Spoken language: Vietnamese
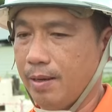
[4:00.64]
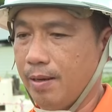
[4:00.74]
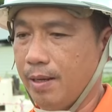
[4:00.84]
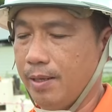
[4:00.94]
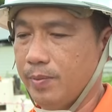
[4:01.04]

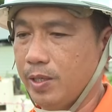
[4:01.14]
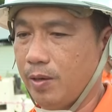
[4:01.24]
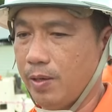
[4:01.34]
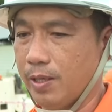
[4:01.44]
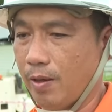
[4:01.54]
cho anh em sinh
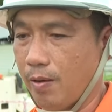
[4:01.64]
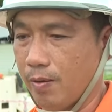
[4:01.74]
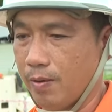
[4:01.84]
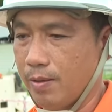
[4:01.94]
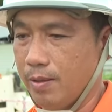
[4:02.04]
hoạt an
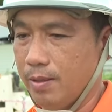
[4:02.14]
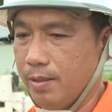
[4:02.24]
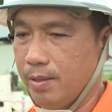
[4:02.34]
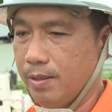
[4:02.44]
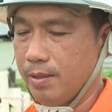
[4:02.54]
toàn
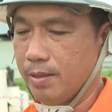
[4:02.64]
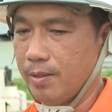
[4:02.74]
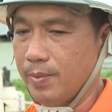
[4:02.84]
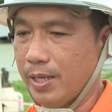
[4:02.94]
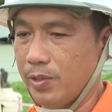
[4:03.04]
ờ,
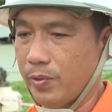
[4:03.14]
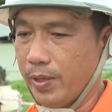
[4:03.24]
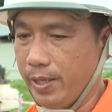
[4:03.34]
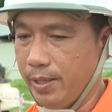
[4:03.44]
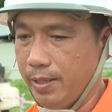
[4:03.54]
kiểm tra sức
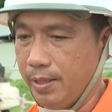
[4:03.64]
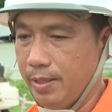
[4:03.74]
khỏe